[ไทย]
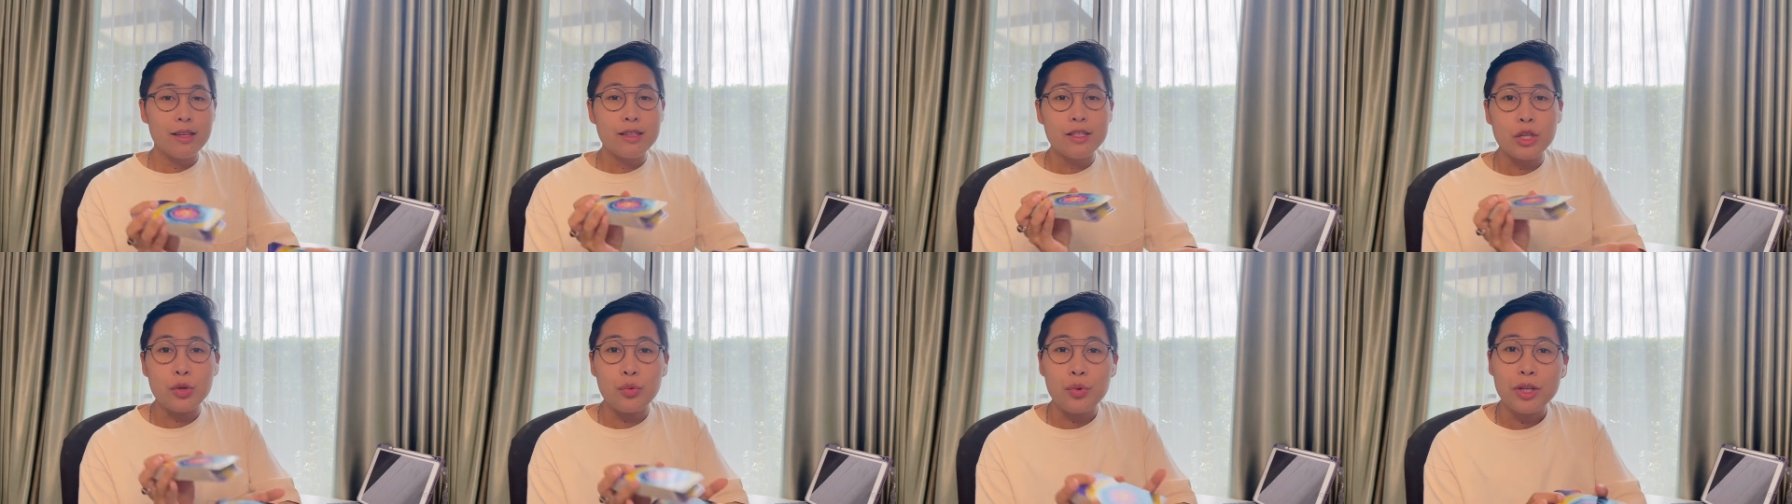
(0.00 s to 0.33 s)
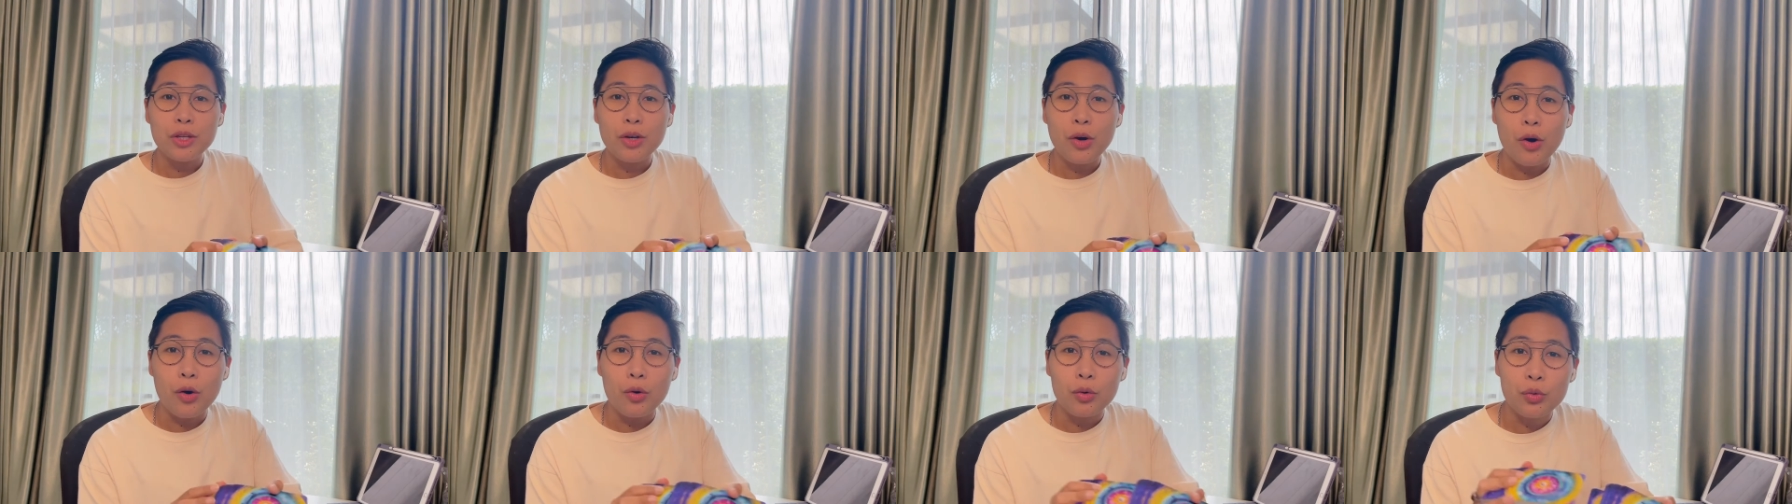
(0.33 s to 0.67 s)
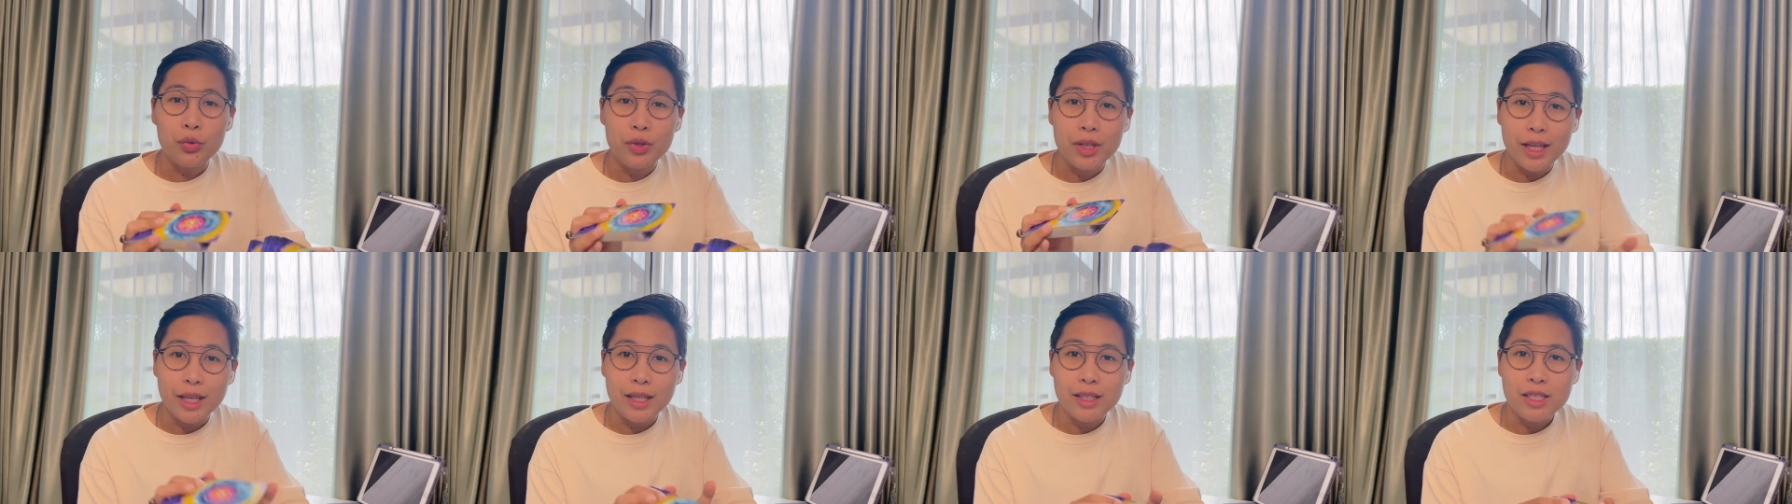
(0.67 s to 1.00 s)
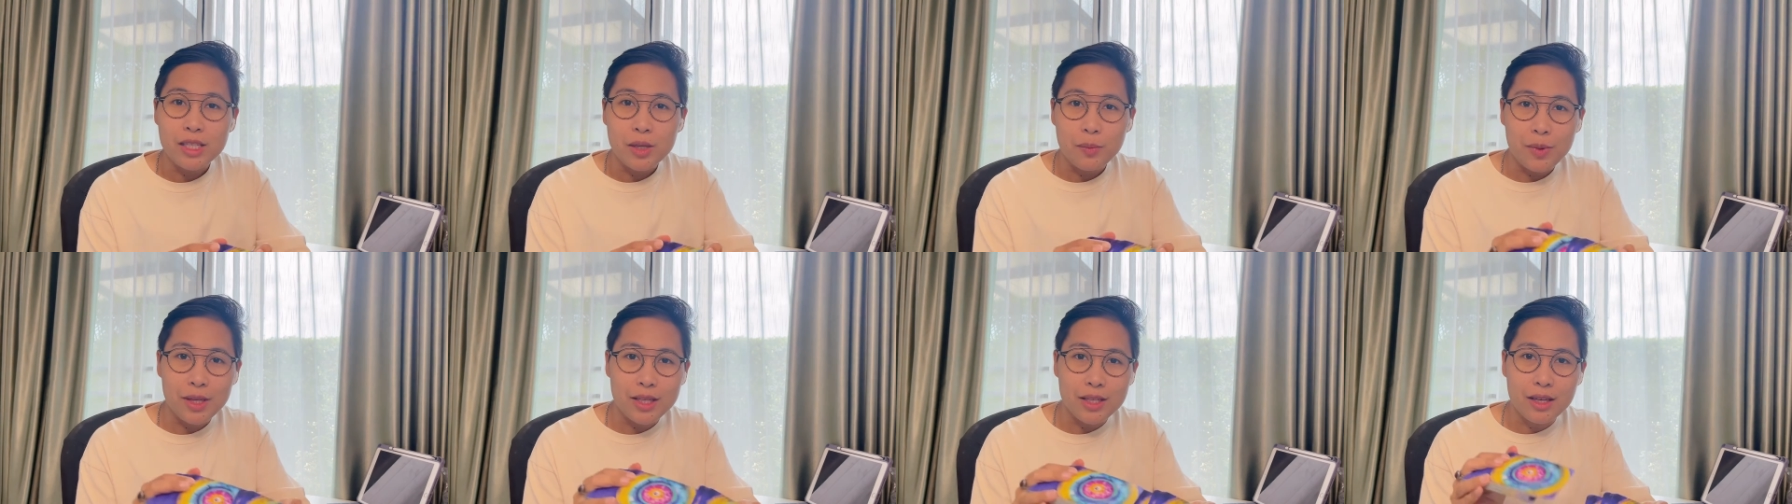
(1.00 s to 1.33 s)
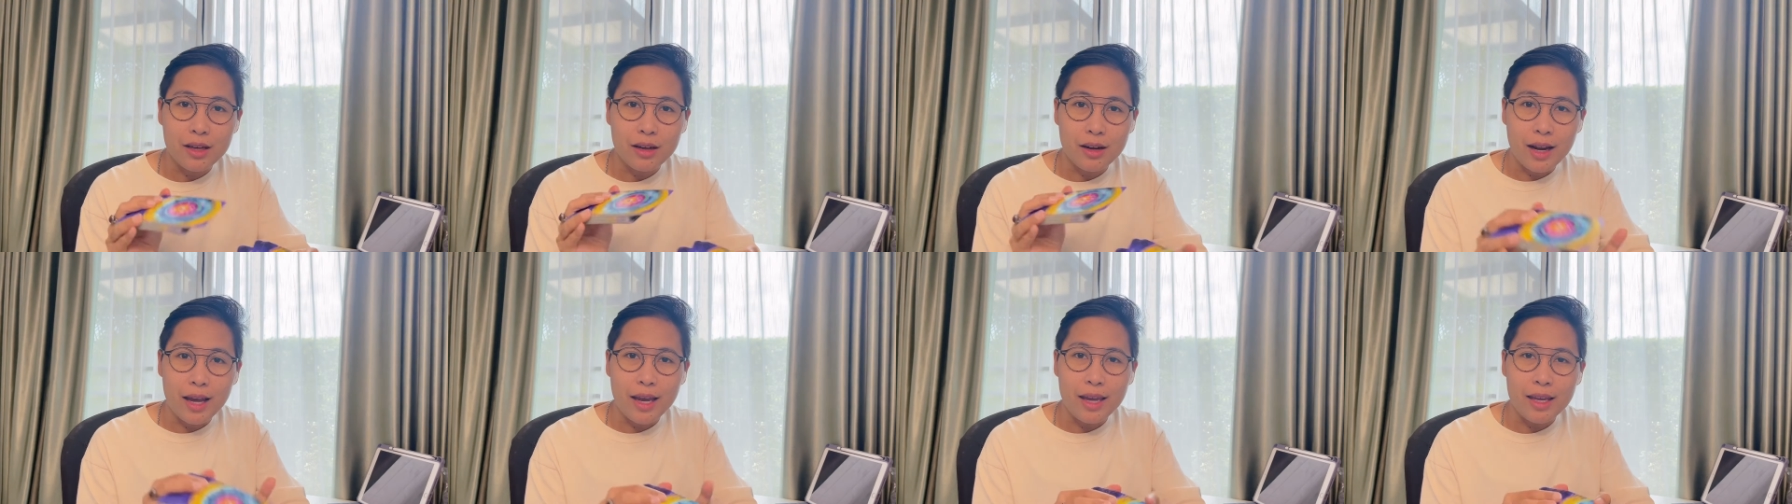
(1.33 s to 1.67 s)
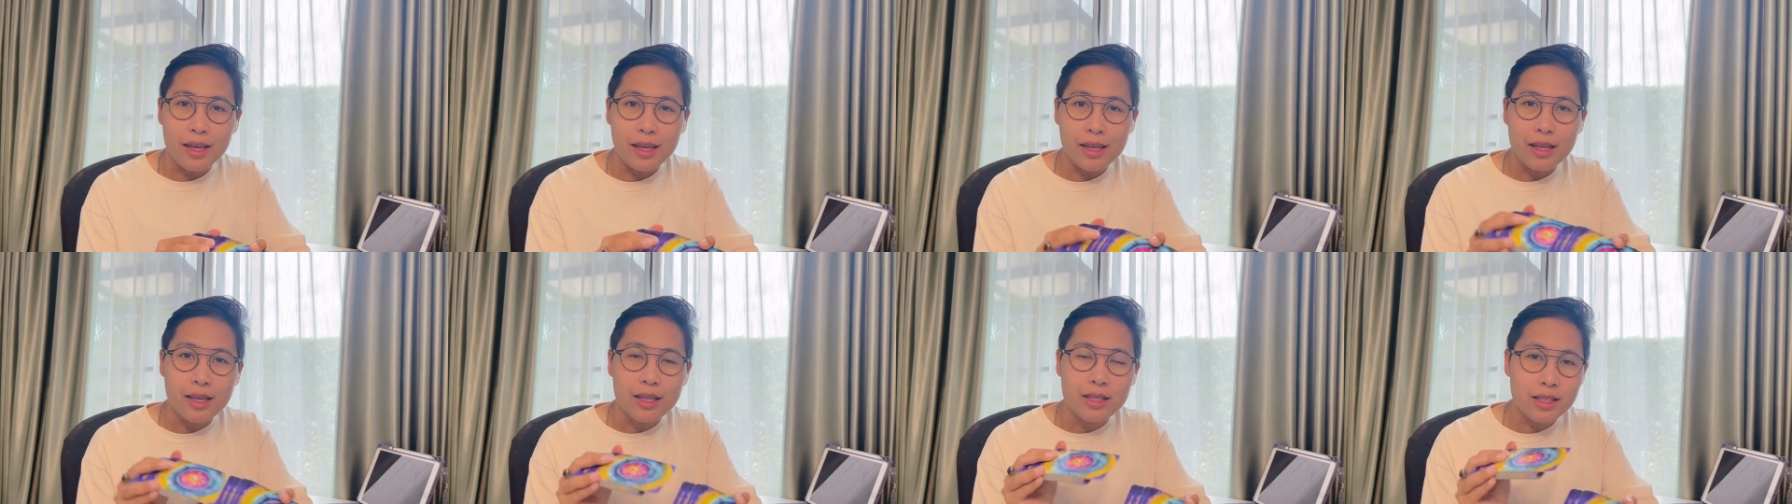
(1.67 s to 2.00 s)
ชีวิตของคุณนั้นจะเป็นอย่างไร
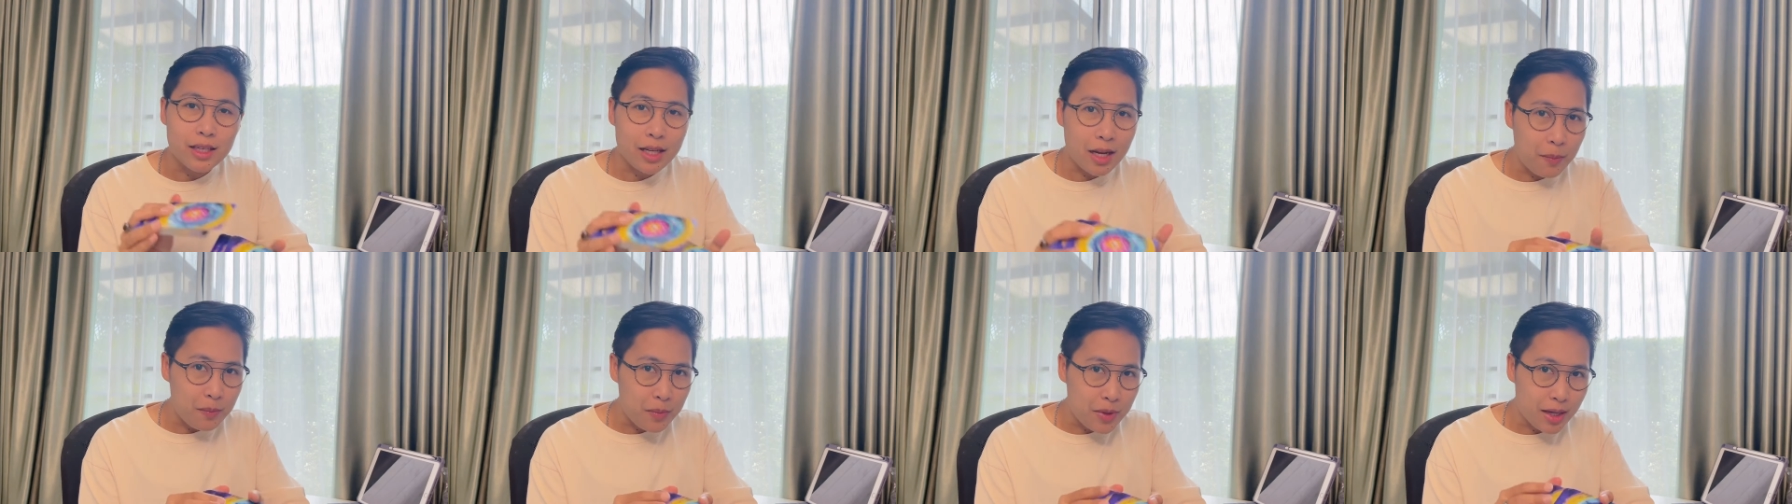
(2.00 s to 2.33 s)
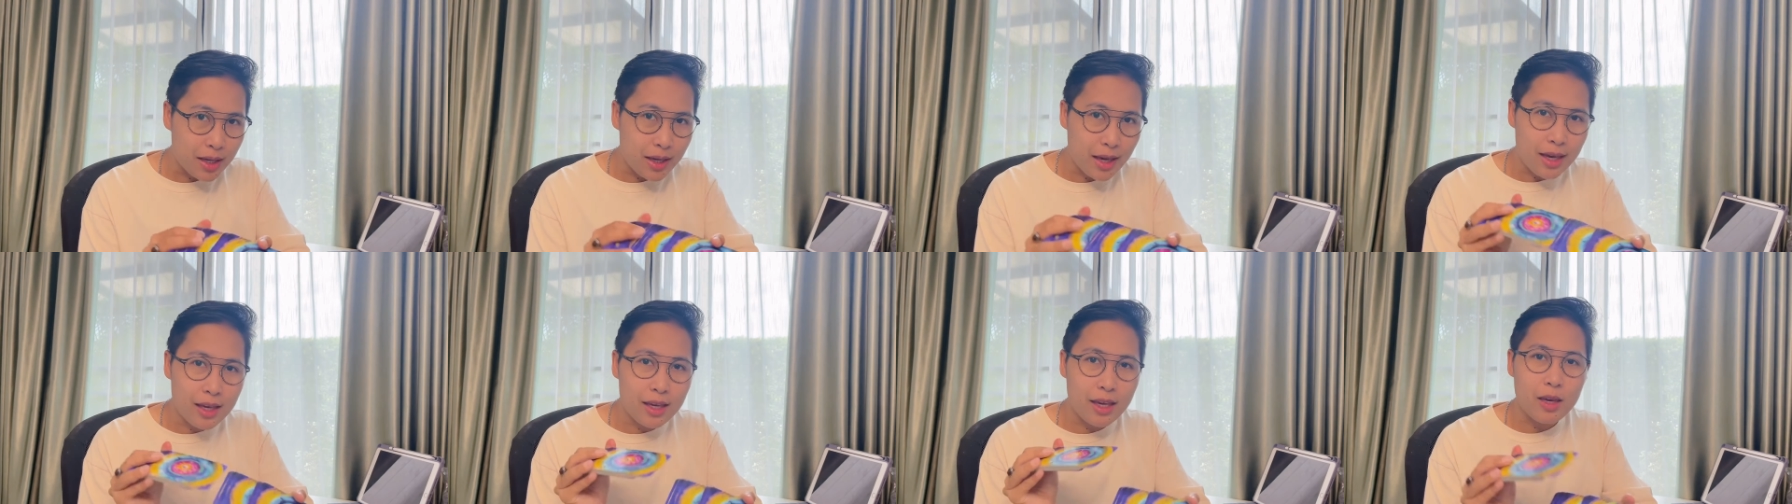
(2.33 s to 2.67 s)
จะทำยังไง